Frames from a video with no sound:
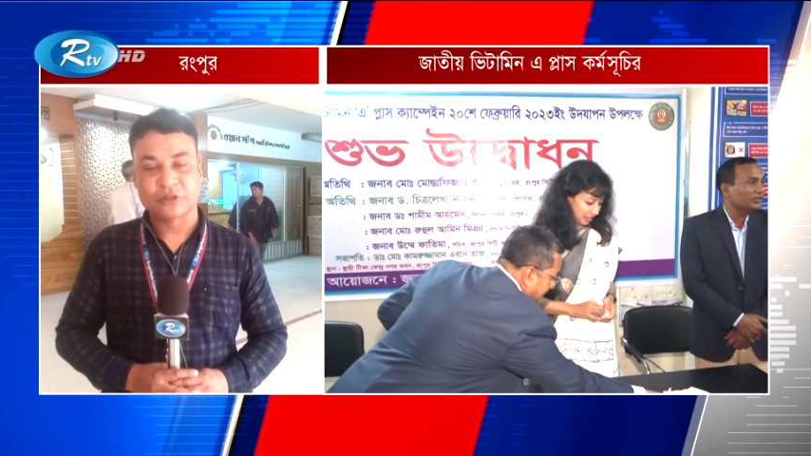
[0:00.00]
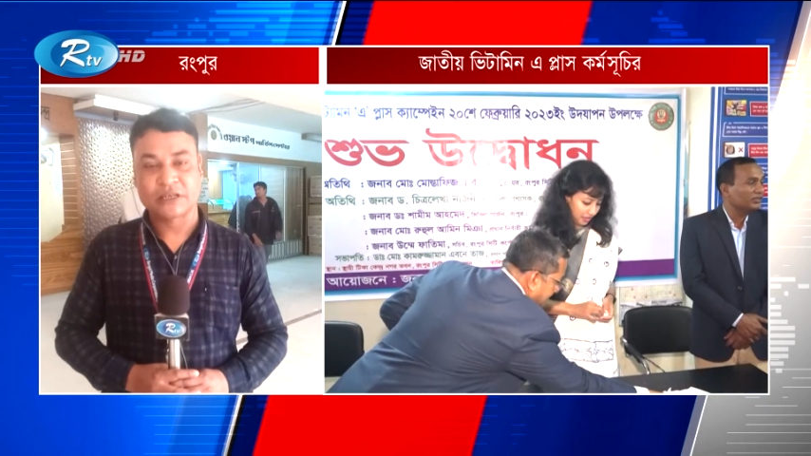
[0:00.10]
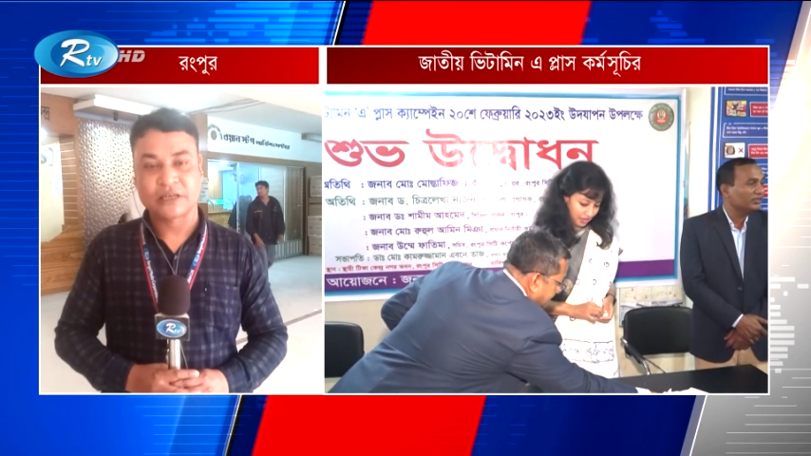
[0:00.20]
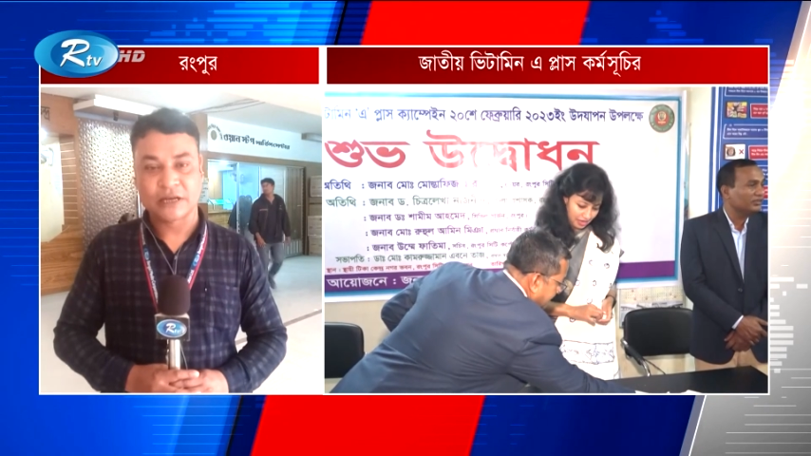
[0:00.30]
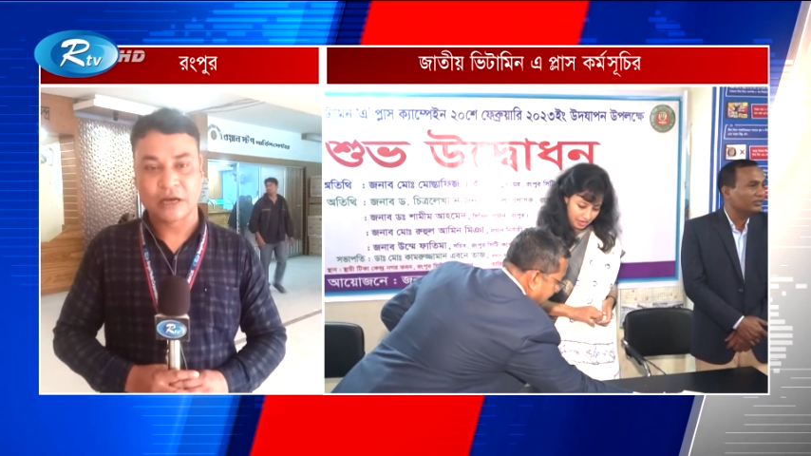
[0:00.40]

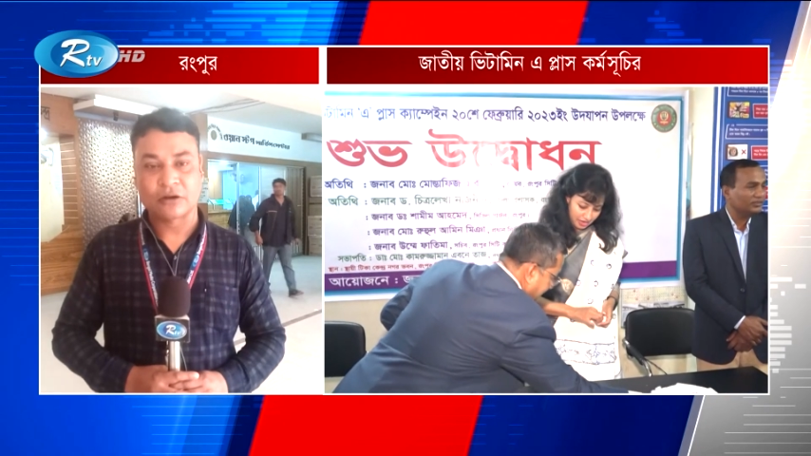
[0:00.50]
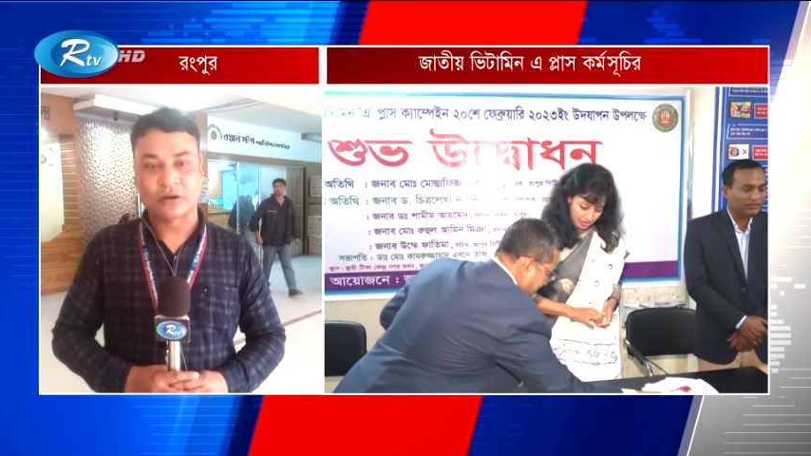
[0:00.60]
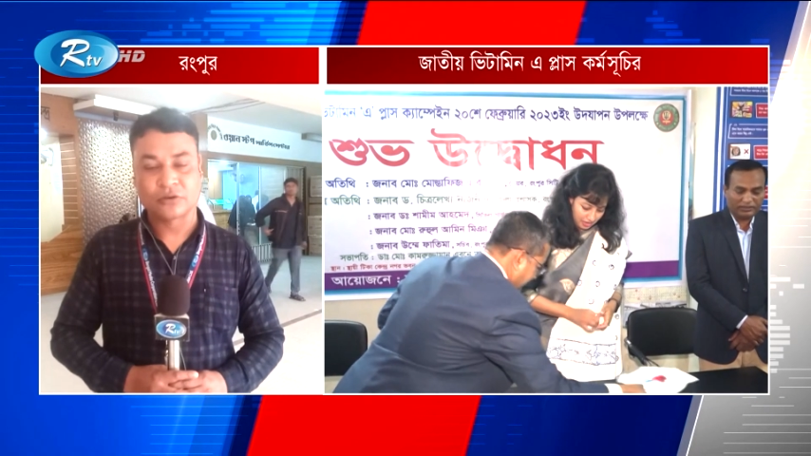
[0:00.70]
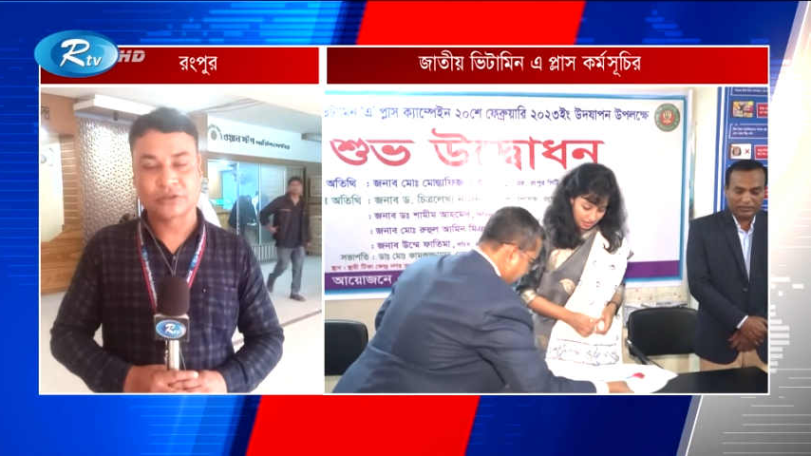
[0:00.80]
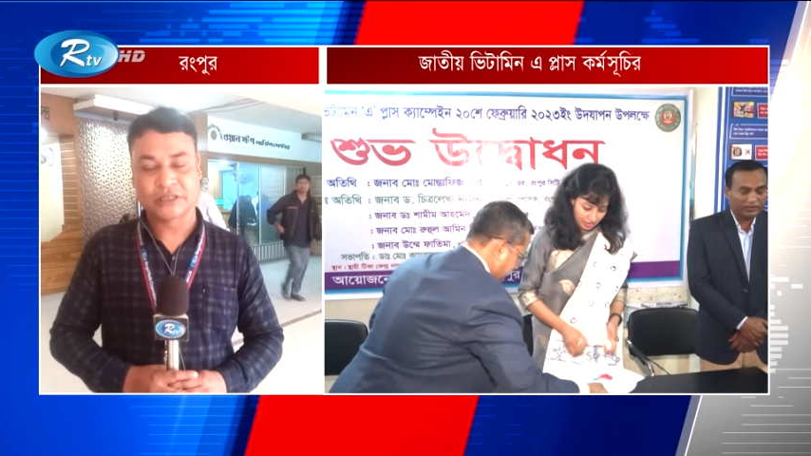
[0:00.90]
তাদেরকে
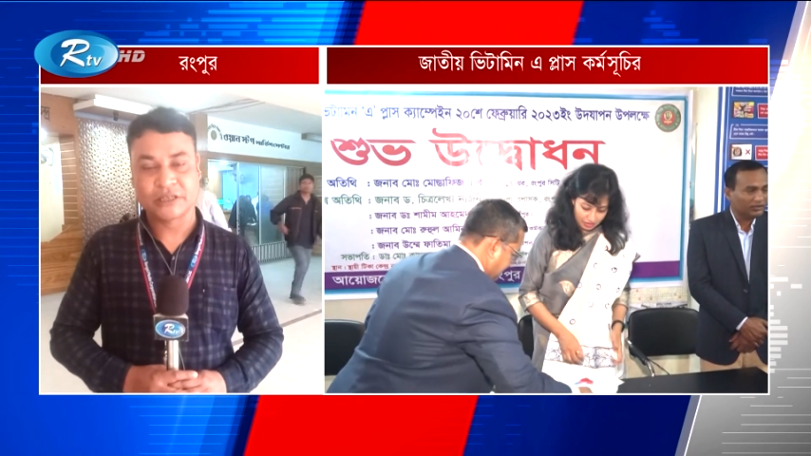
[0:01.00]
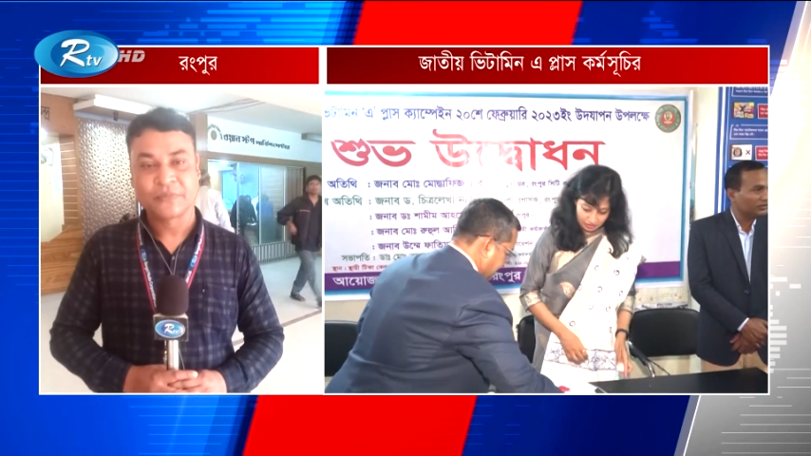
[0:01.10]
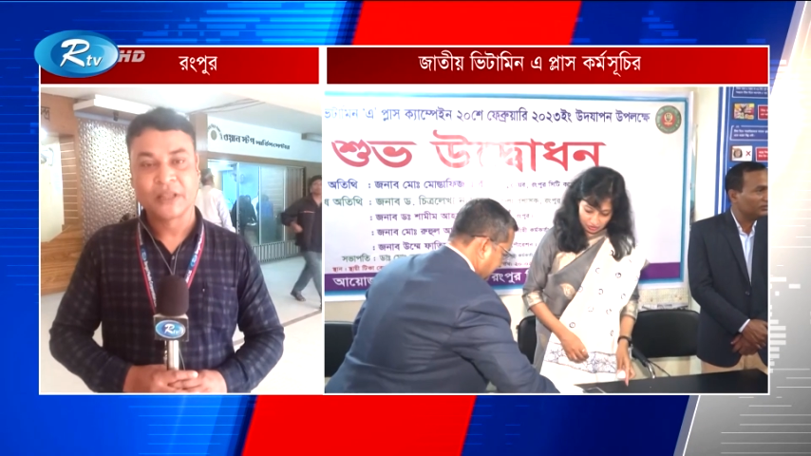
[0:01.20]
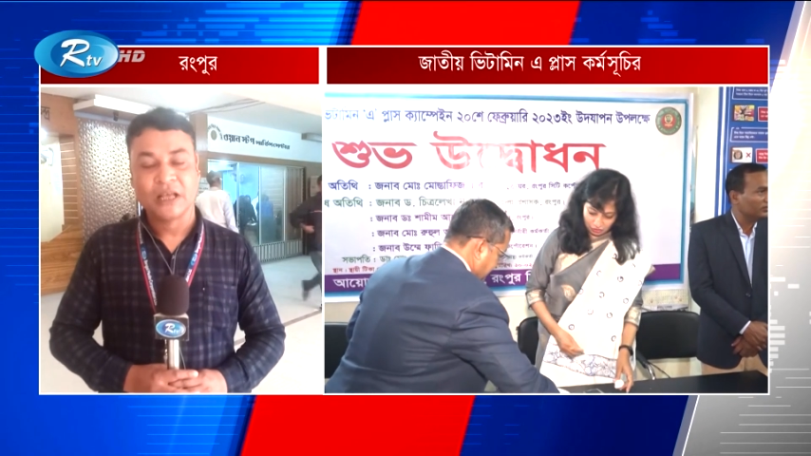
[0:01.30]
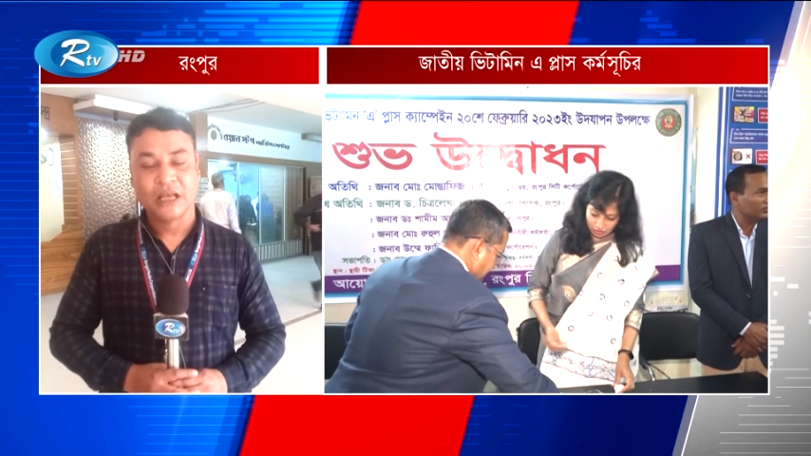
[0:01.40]
খাওয়ানো হচ্ছে
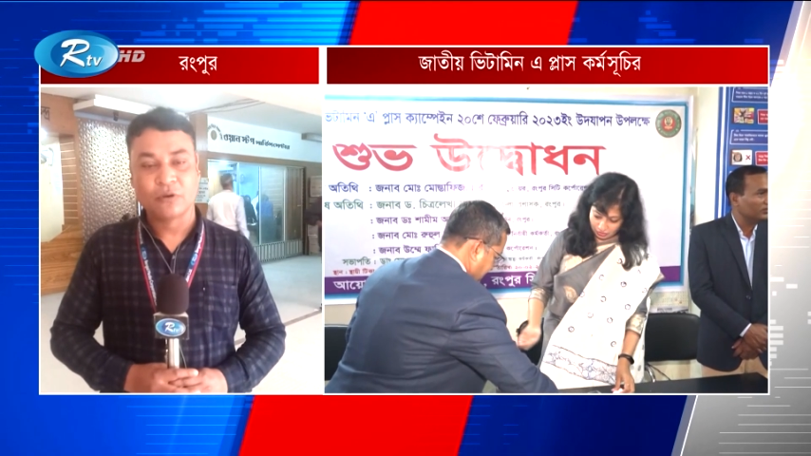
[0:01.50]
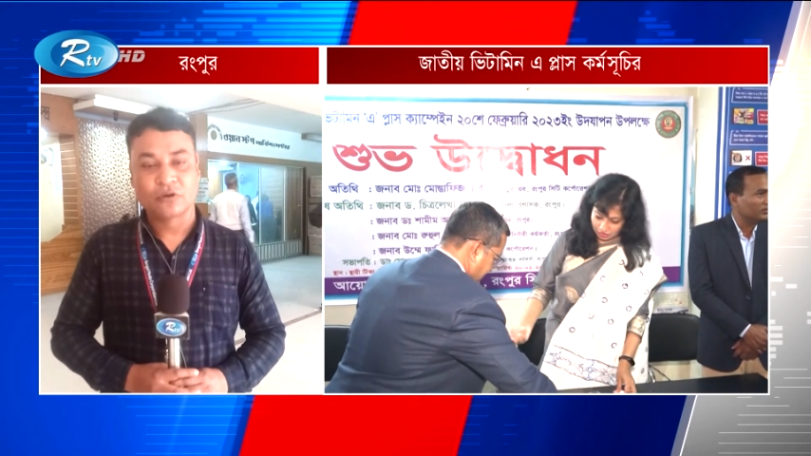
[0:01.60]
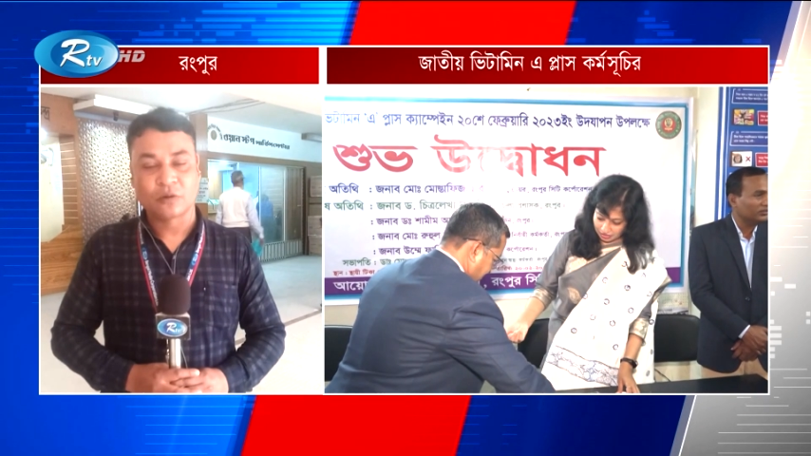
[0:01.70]
এবং